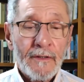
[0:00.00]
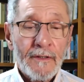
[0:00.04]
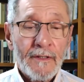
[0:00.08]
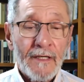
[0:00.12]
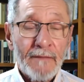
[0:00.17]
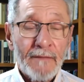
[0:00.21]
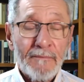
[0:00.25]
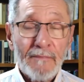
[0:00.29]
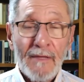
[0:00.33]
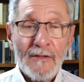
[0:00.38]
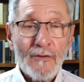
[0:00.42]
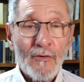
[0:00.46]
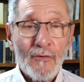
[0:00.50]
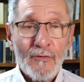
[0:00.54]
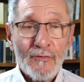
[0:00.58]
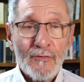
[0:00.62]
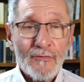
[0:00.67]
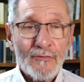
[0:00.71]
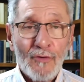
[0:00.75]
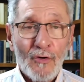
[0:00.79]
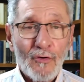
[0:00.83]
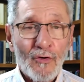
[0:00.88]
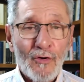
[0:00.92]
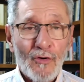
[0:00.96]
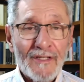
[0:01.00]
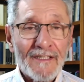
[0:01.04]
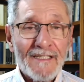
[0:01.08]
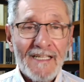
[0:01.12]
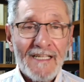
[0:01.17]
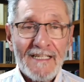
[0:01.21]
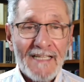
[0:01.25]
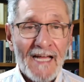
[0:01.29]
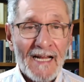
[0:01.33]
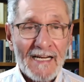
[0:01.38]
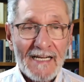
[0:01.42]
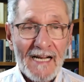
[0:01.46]
En medio de un dolor
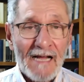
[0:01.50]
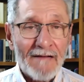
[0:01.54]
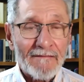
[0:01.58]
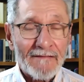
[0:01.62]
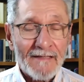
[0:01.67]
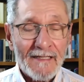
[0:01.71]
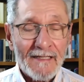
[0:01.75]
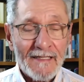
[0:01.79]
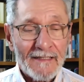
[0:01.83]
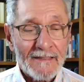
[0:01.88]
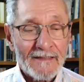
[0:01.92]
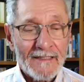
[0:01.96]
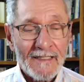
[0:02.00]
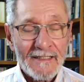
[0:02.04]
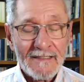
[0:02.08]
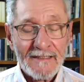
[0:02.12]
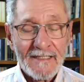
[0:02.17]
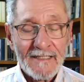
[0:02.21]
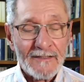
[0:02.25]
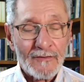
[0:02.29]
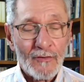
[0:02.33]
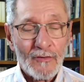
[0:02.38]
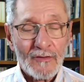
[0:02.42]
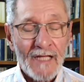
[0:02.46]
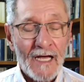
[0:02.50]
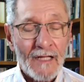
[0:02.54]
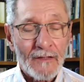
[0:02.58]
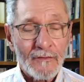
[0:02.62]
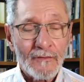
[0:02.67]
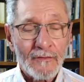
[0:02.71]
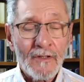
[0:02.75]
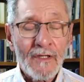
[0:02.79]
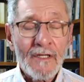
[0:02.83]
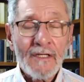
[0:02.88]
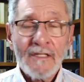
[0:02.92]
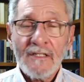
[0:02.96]
inenarrable de ese
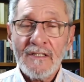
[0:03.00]
soldado,